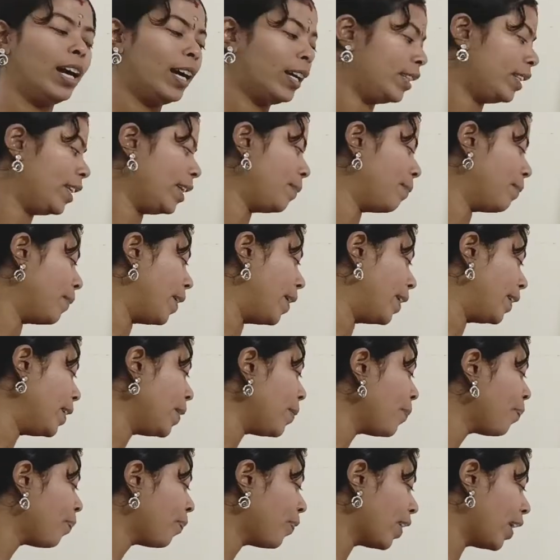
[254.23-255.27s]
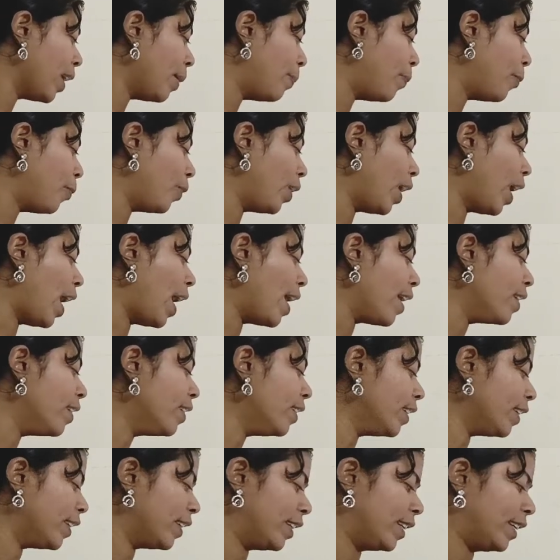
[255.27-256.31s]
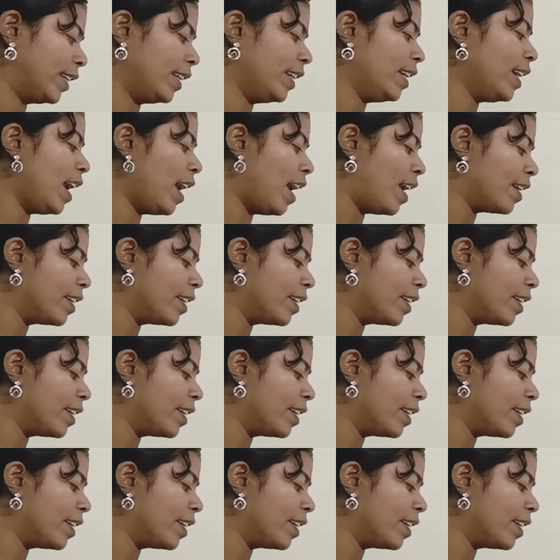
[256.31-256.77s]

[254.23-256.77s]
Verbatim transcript: அதே மாதிரி இப்போ ஒரு அயர்ன் இருக்குது